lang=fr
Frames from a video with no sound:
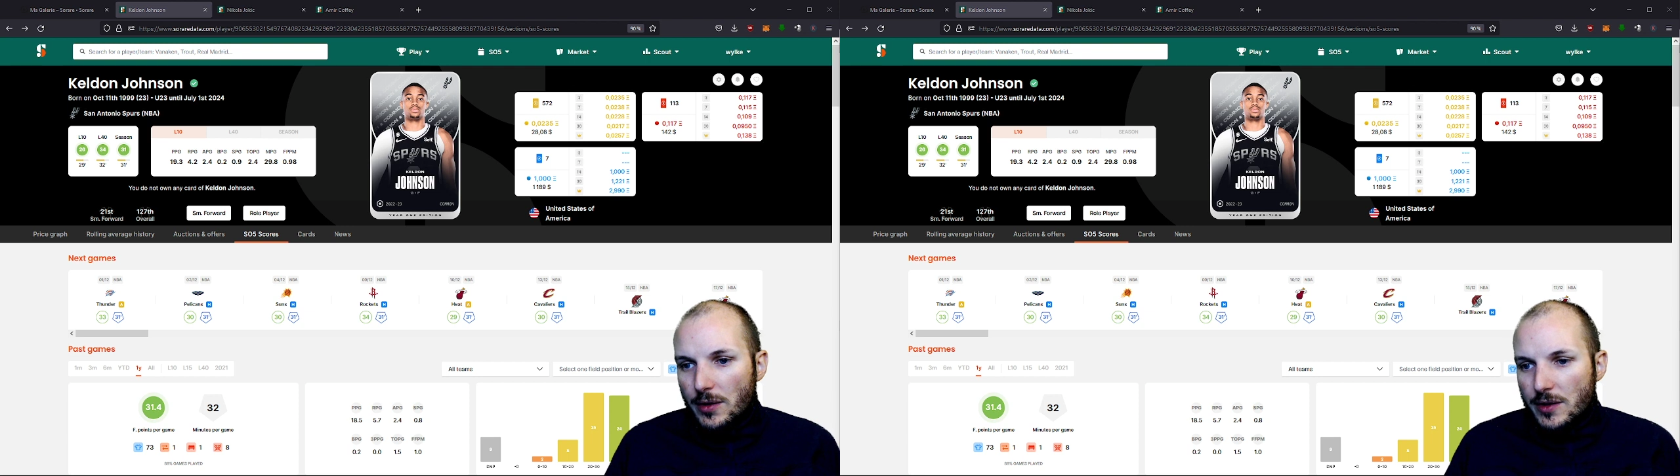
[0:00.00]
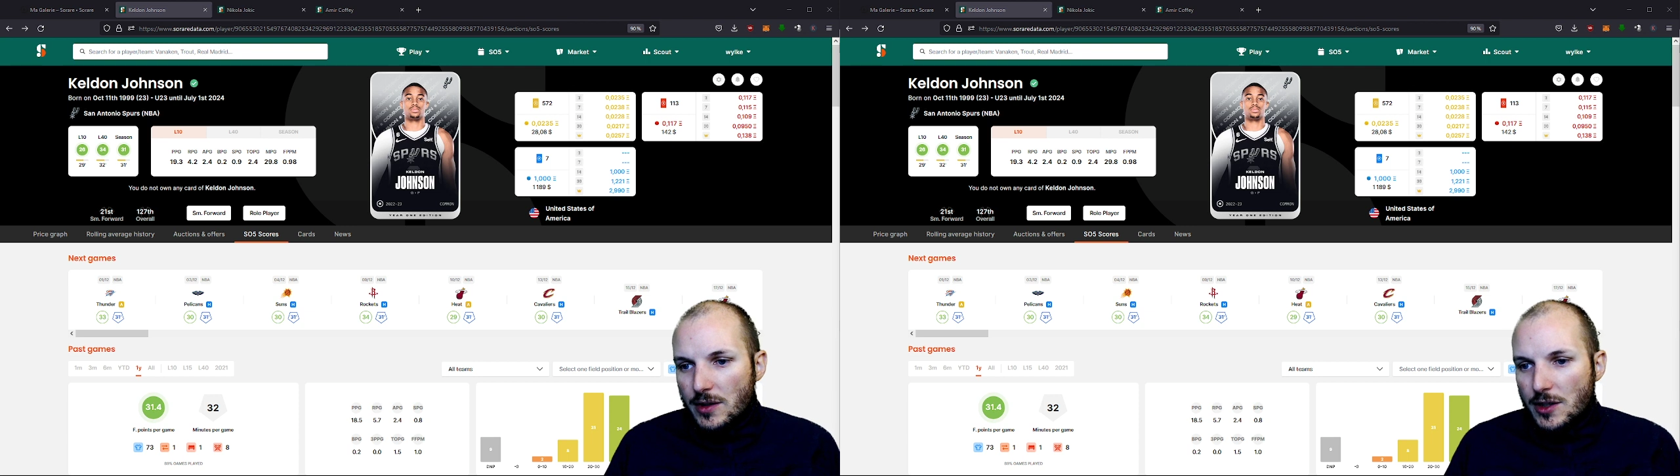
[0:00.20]

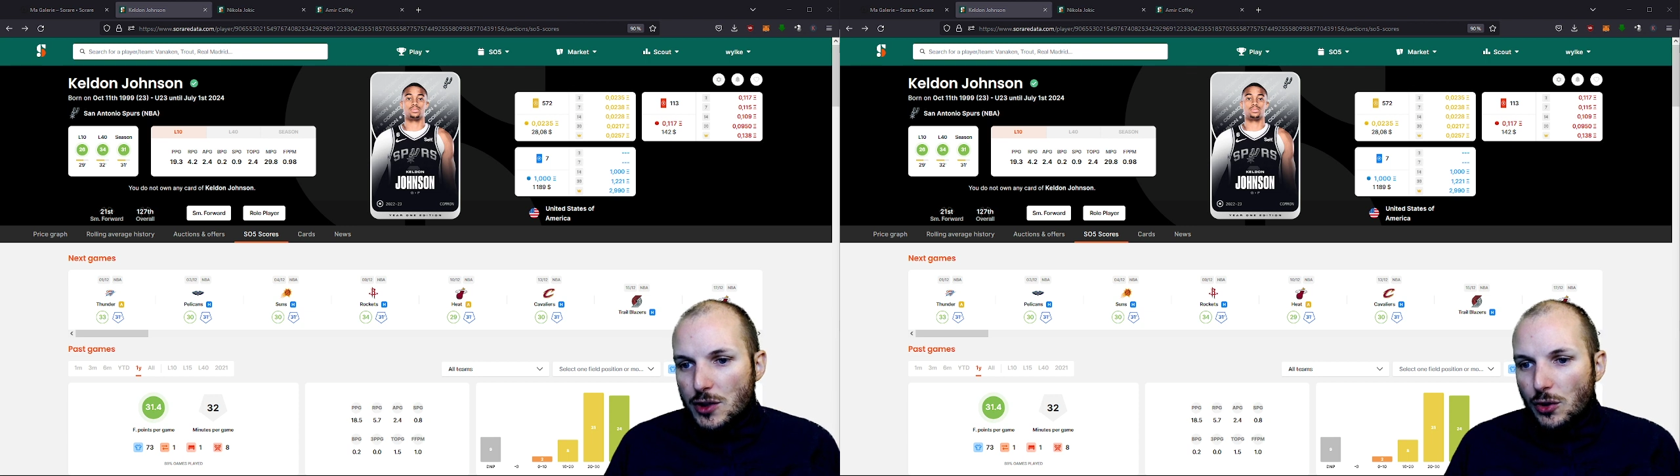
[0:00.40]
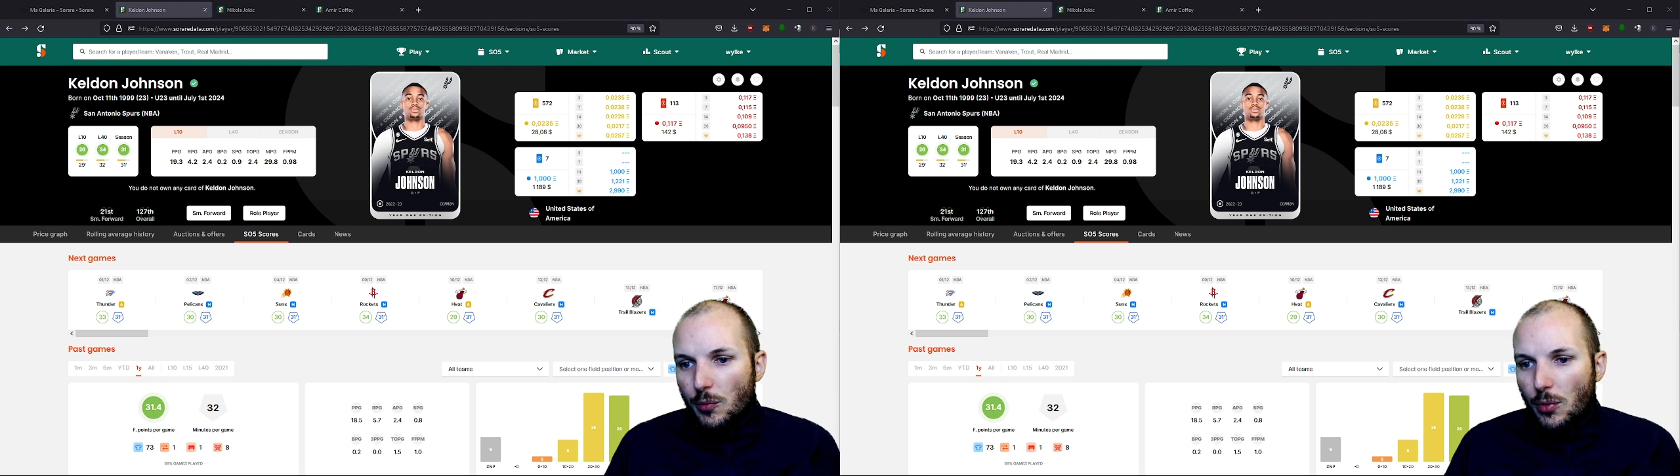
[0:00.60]
si
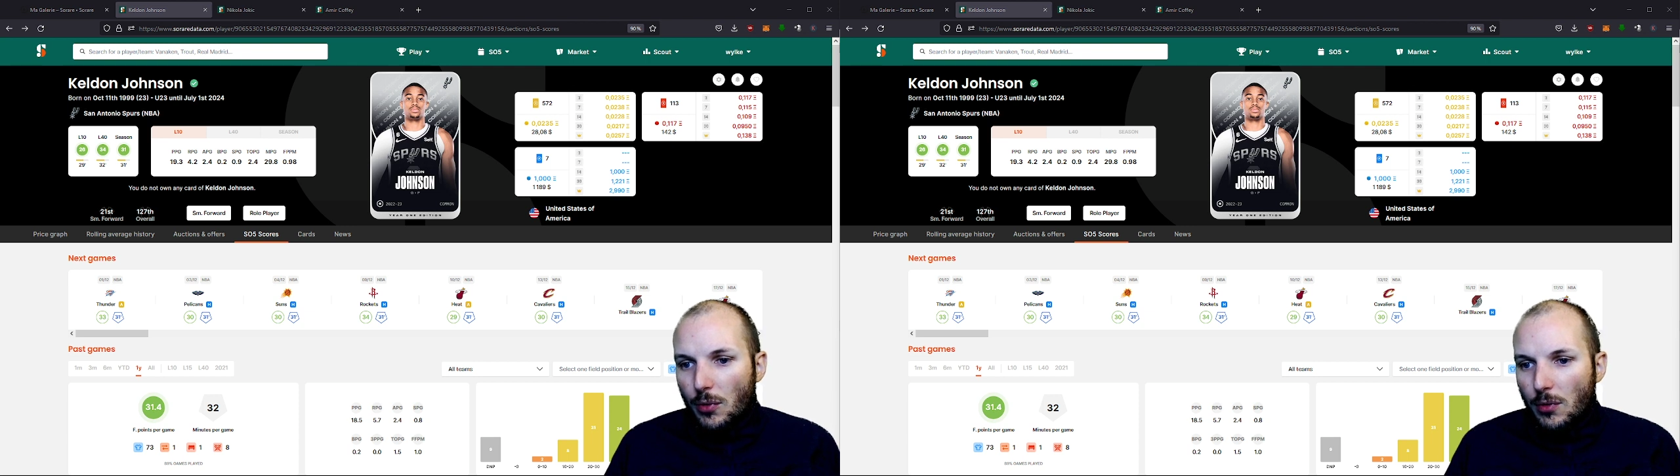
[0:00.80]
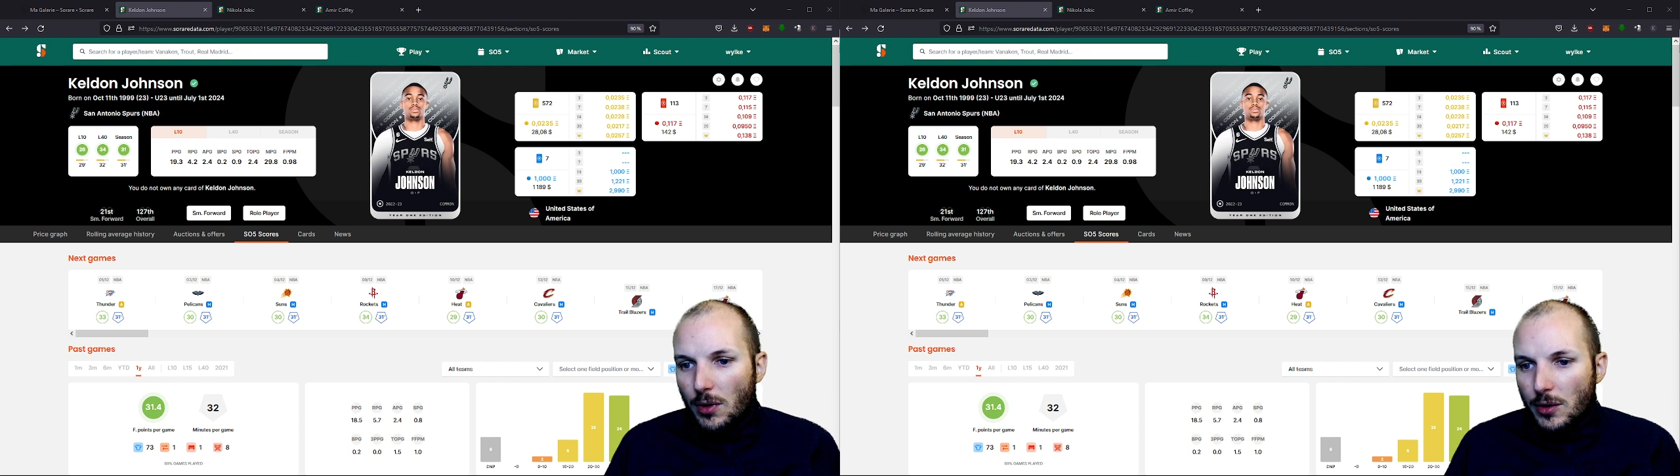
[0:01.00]
j'en
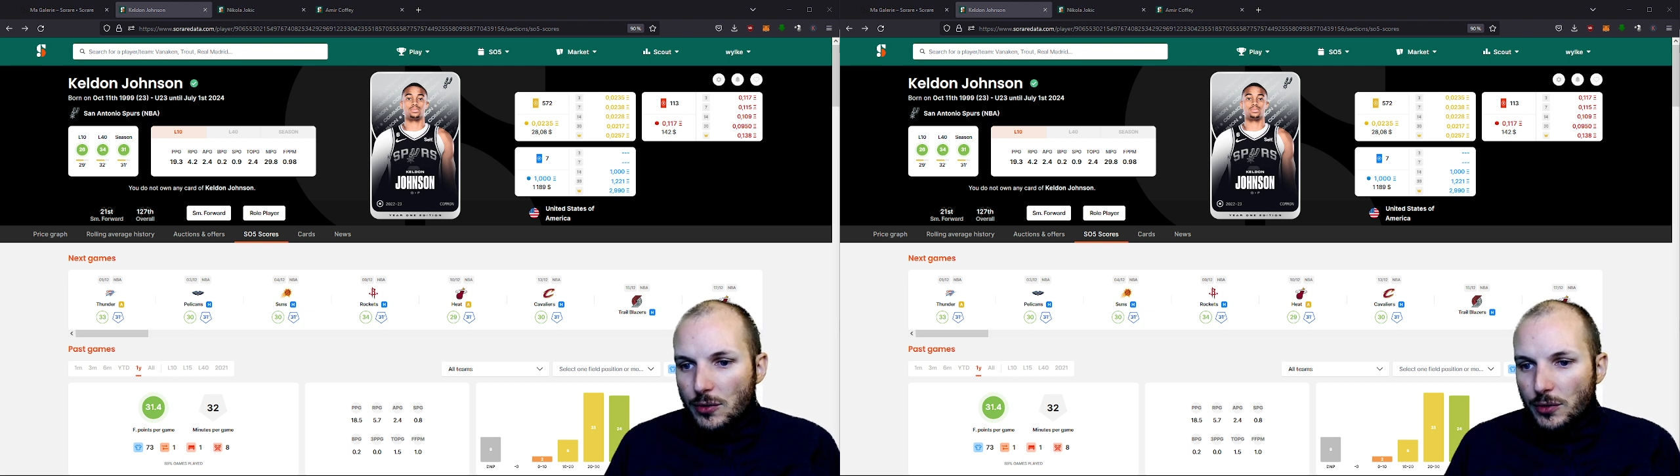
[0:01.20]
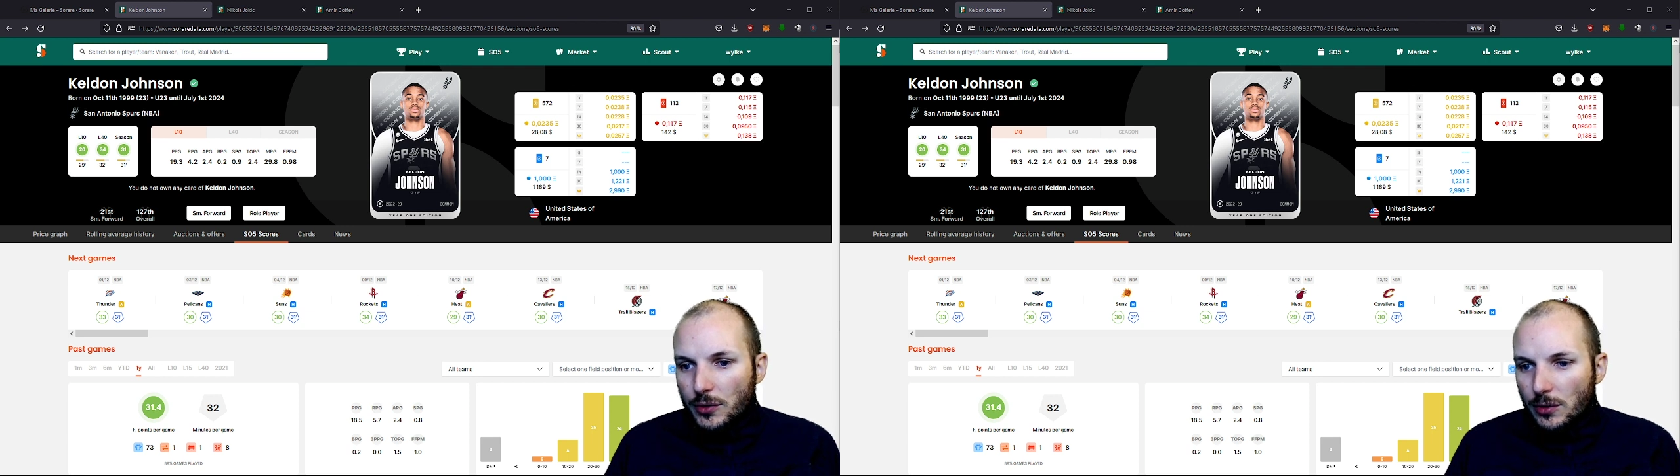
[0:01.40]
prends un
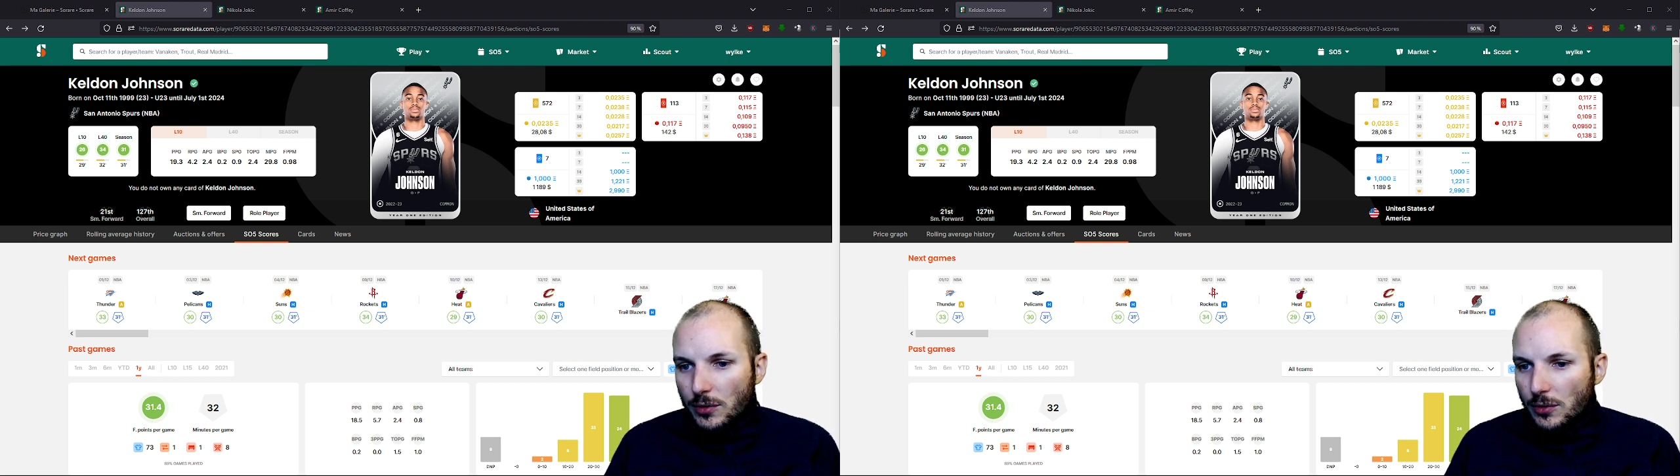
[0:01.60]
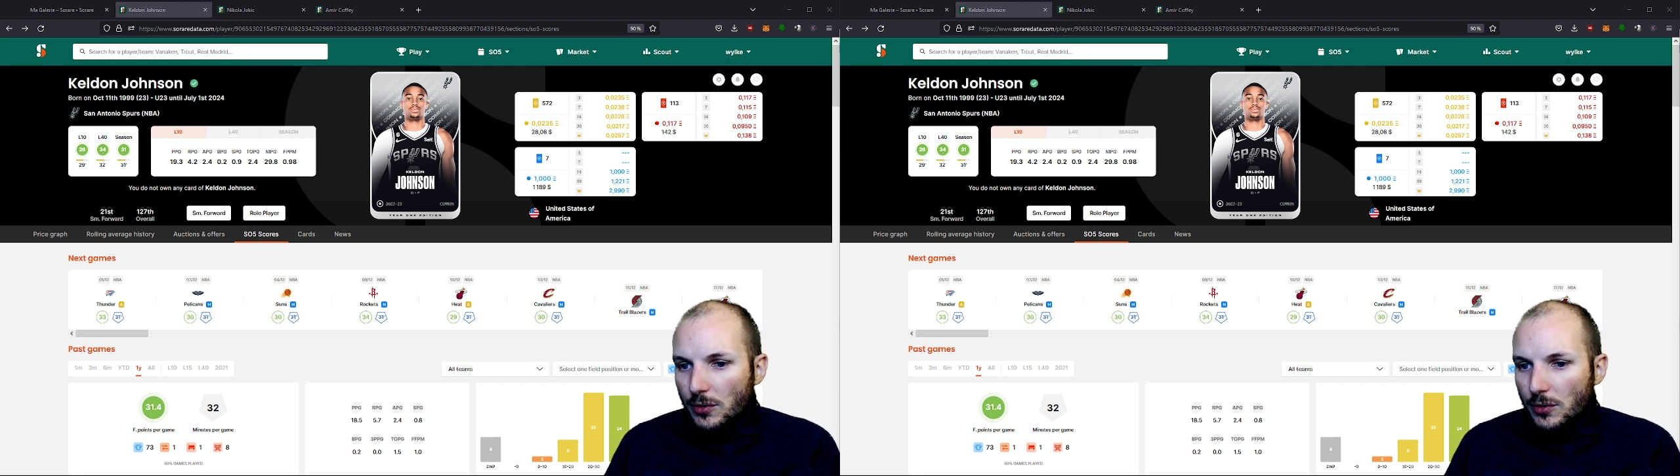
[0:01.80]
autre